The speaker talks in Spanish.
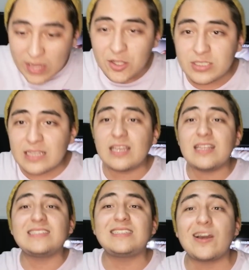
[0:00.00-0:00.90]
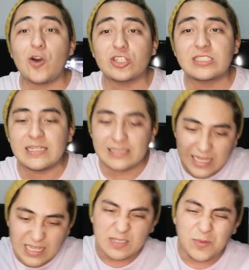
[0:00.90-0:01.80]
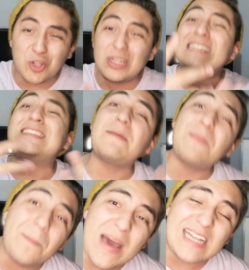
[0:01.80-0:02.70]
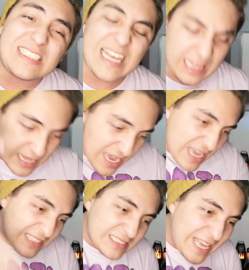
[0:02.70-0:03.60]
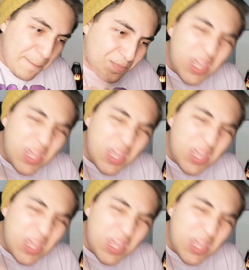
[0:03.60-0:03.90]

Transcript: cuando se tienen se gozan, se disfrutan, se apapachan se